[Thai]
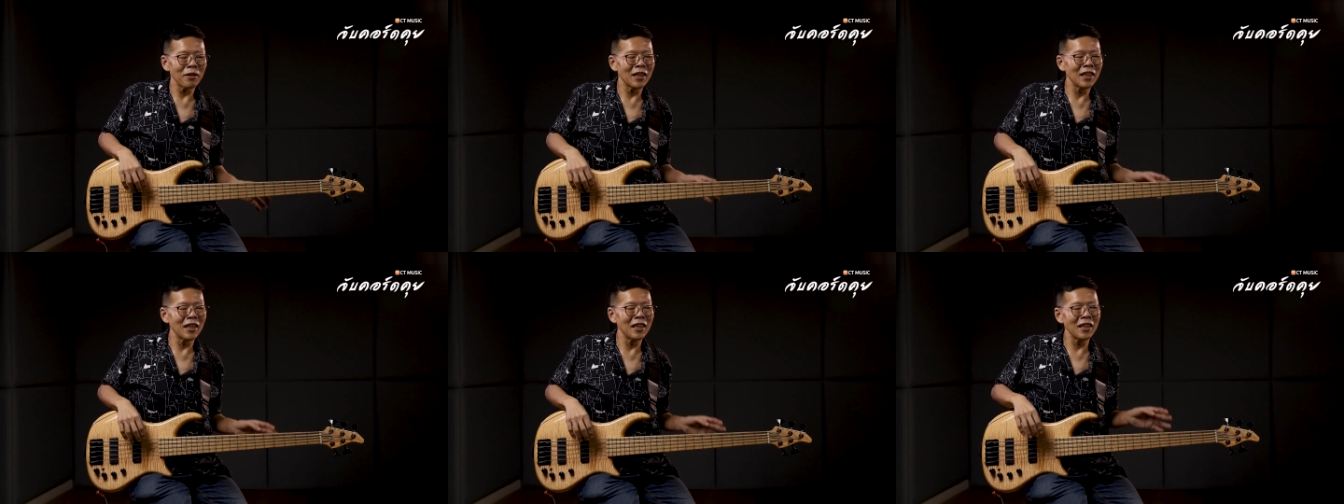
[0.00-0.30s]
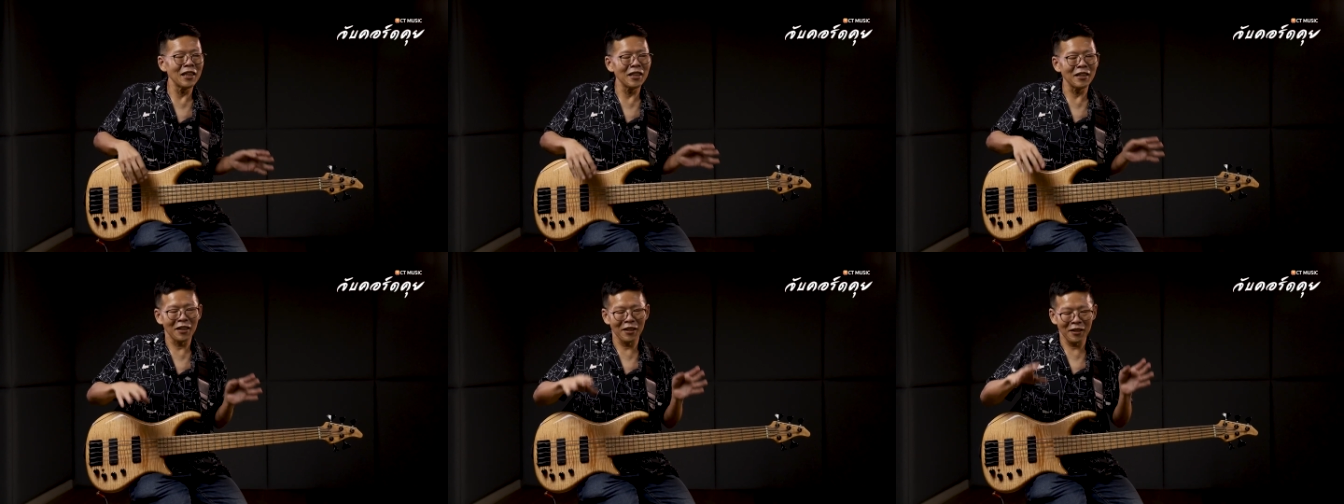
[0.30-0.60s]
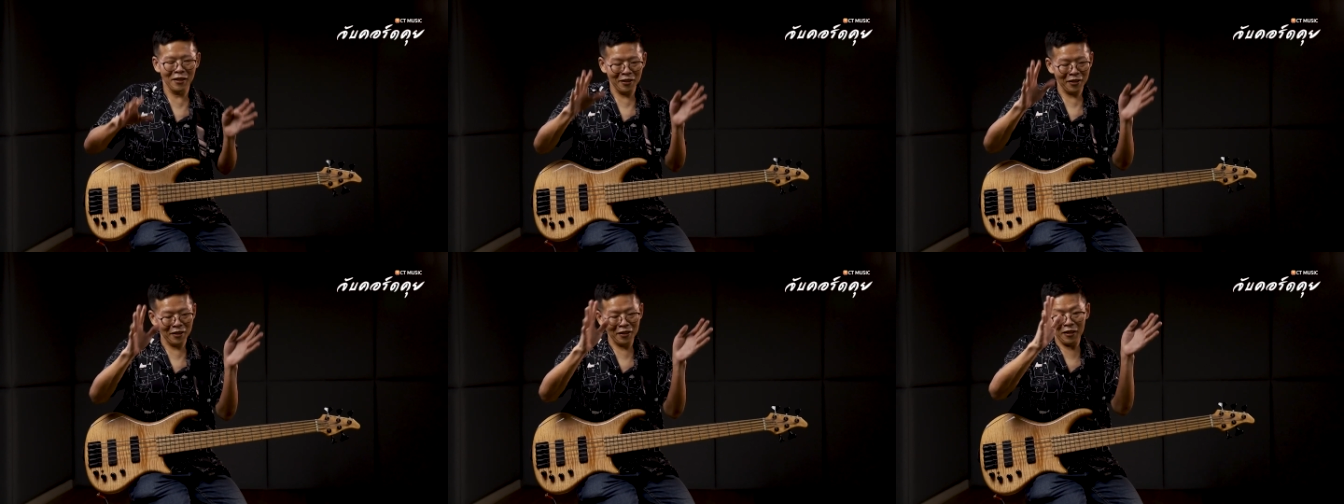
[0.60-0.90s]
คือ
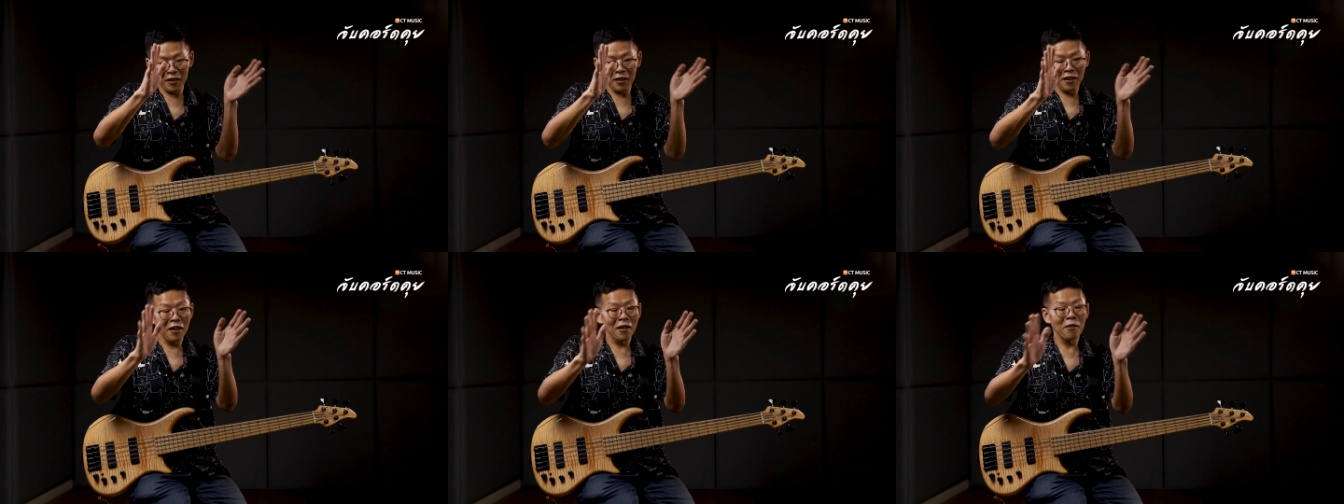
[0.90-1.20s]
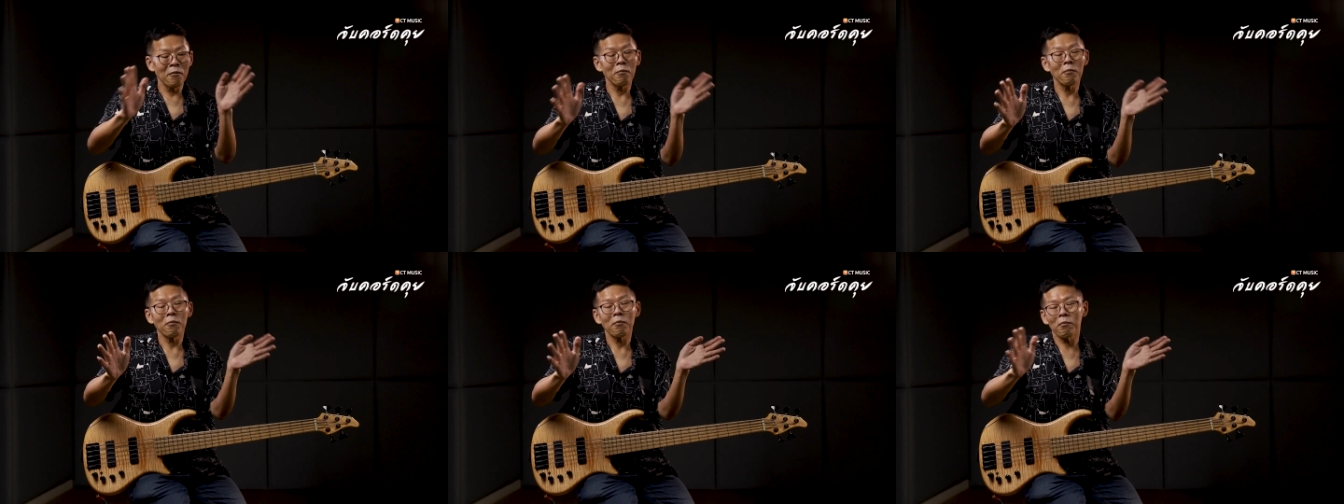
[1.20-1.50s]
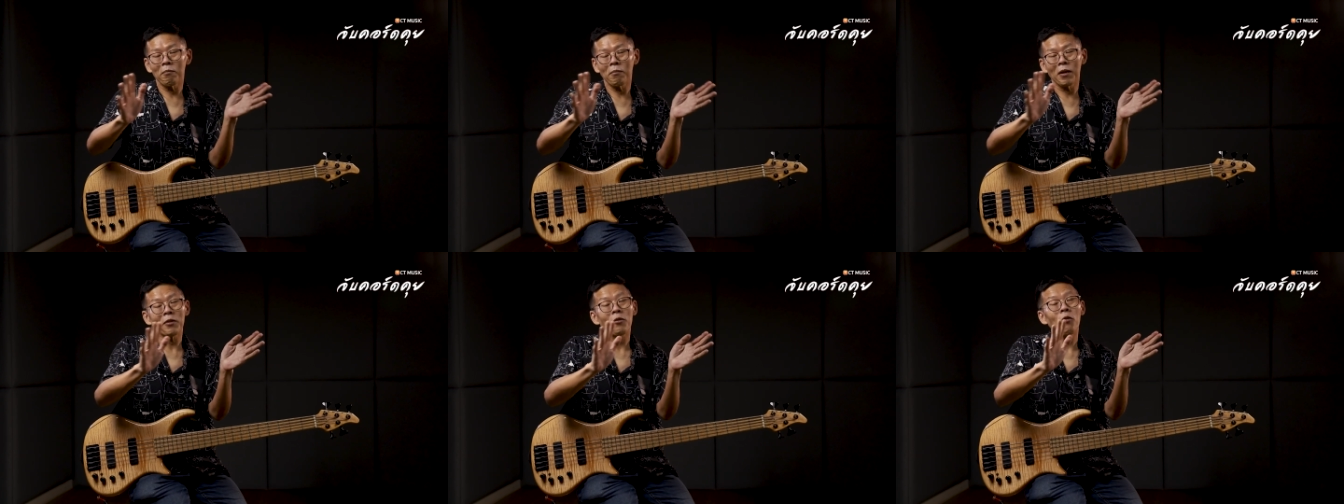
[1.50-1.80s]

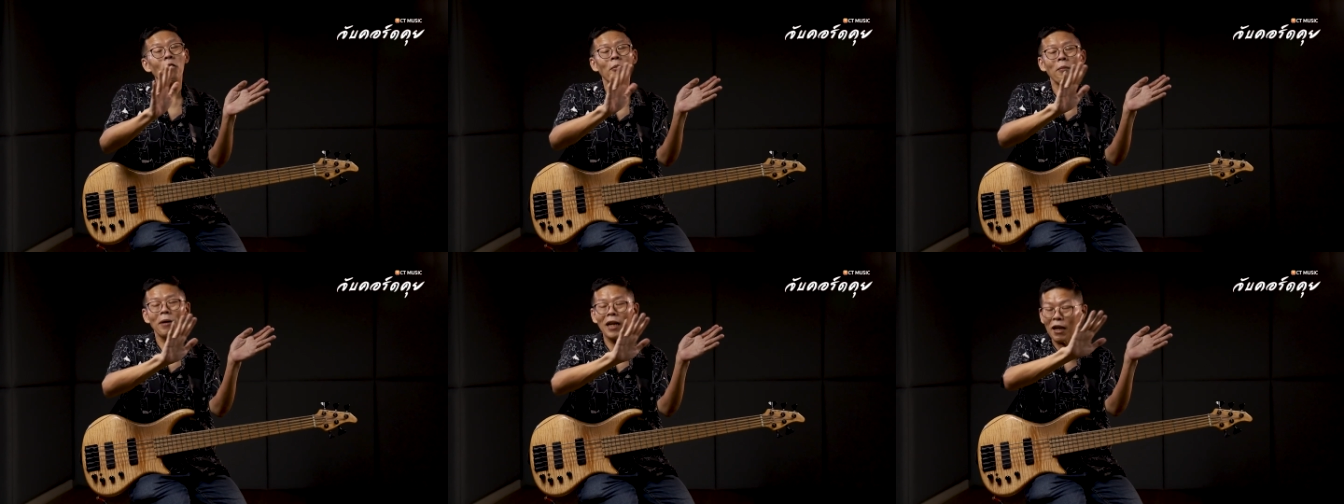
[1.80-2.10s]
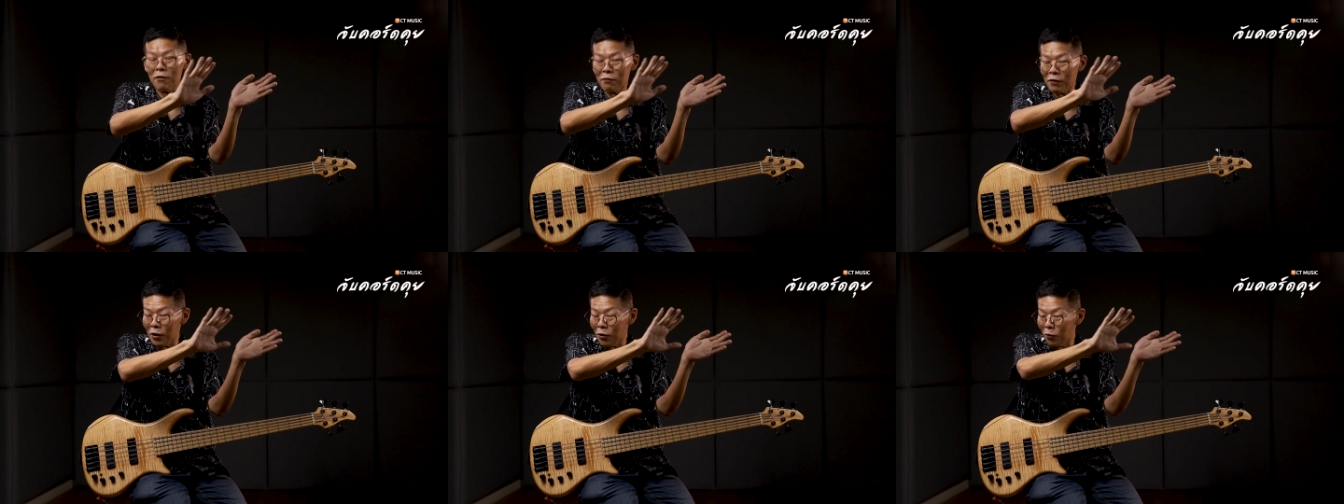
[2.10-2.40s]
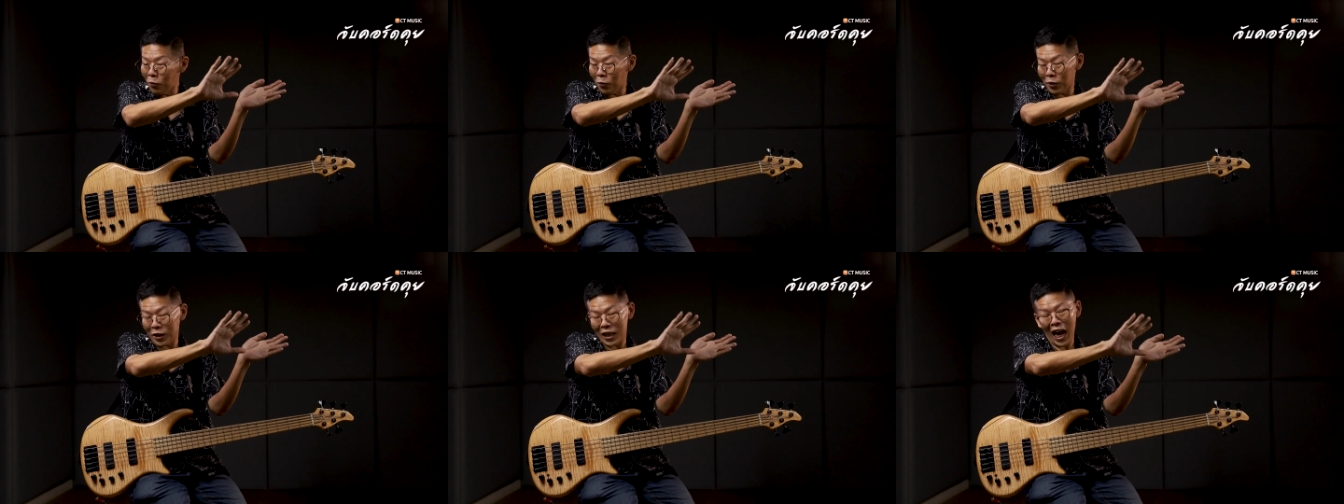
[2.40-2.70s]
มันกลัวไม่ได้ฟิล
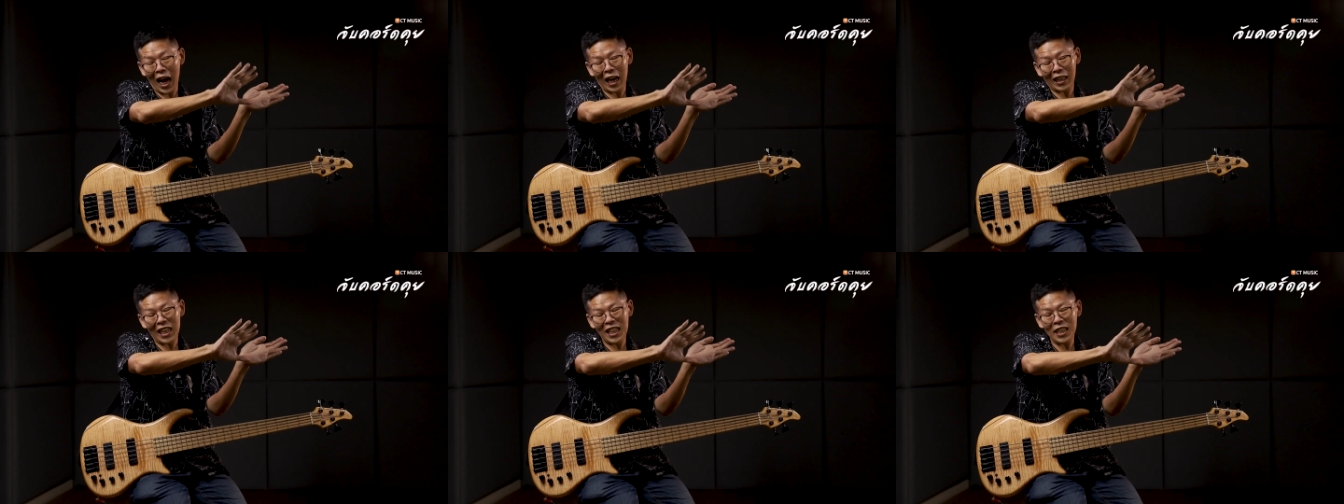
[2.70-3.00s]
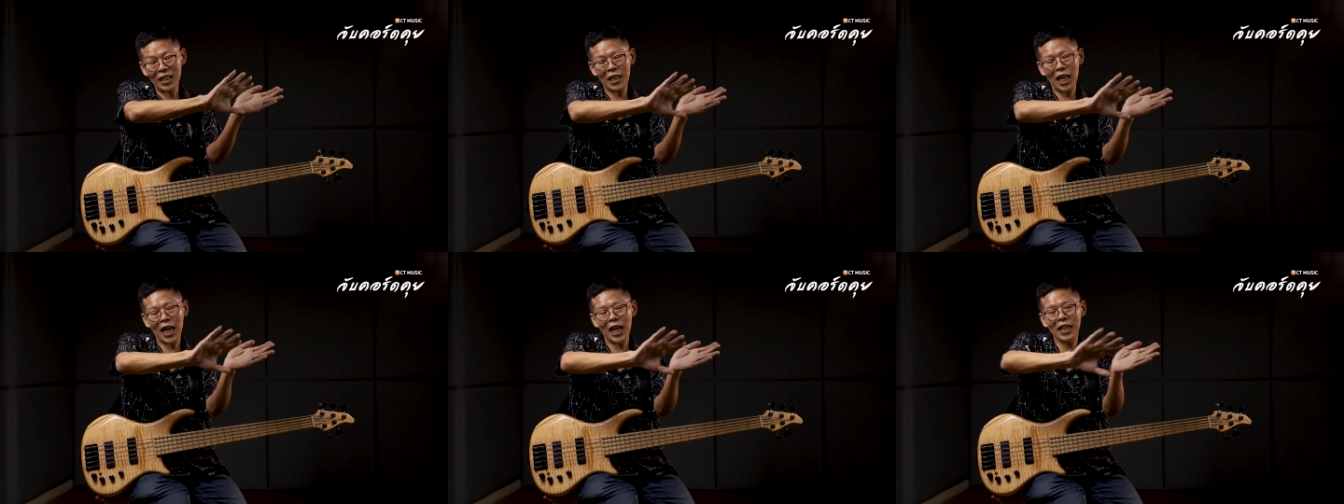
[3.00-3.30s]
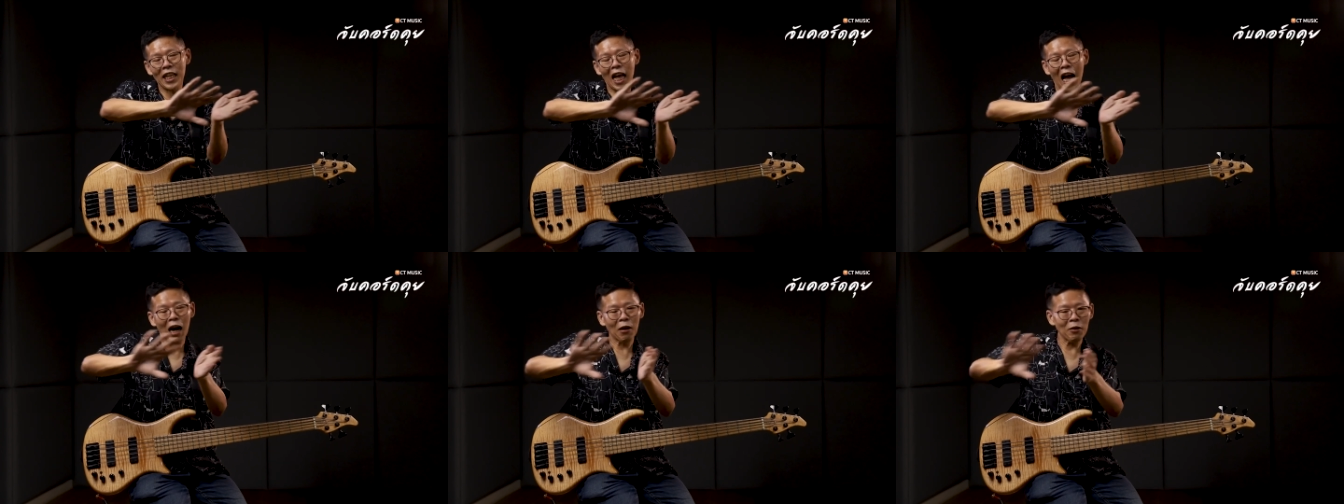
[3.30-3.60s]
กูอยากได้เท
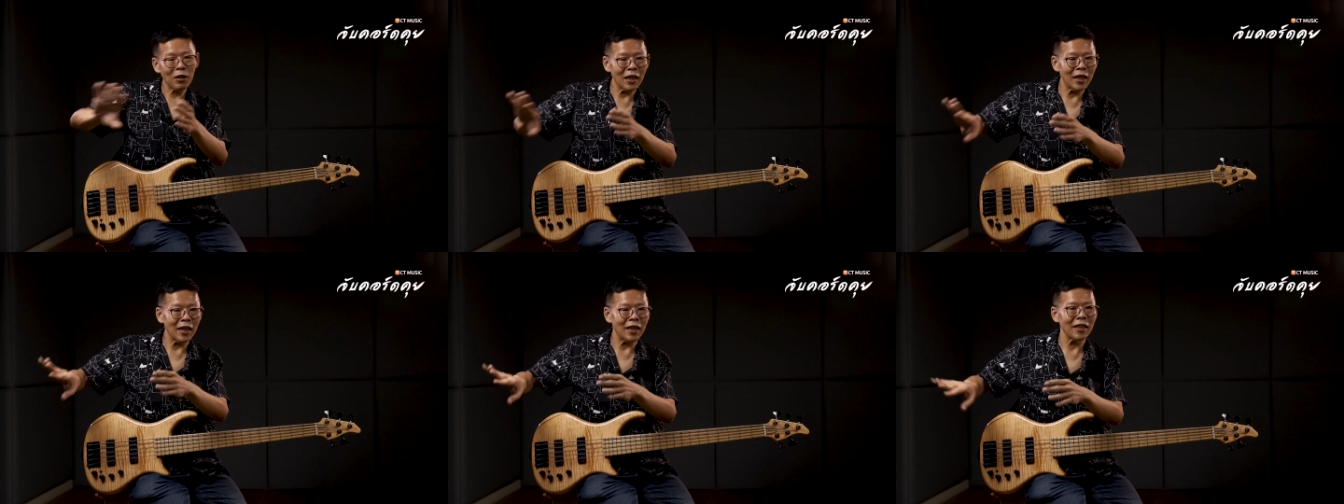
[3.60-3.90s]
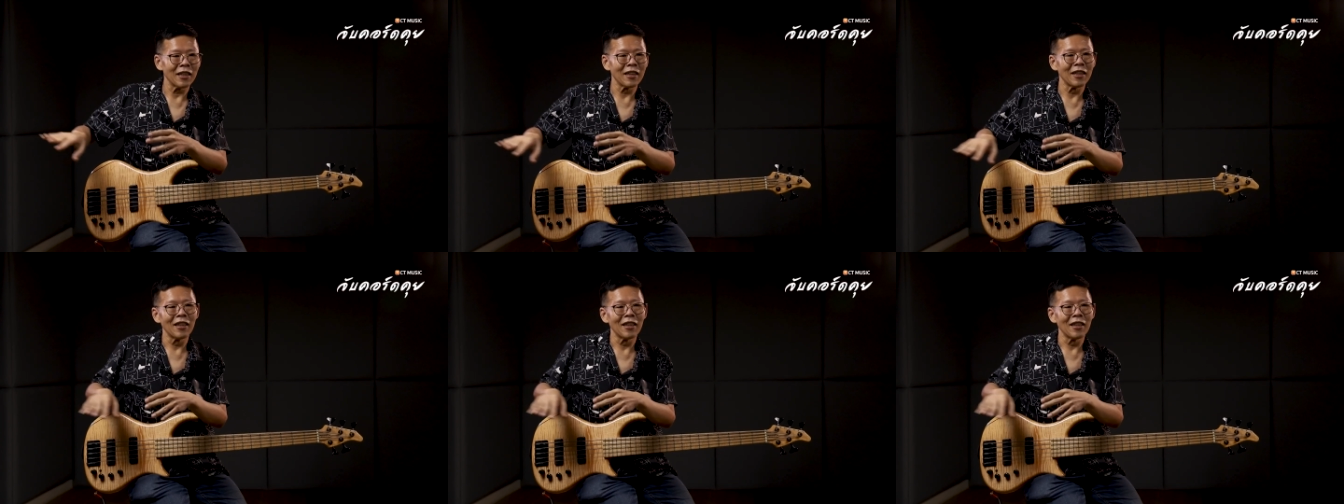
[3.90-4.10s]
คยาวเลย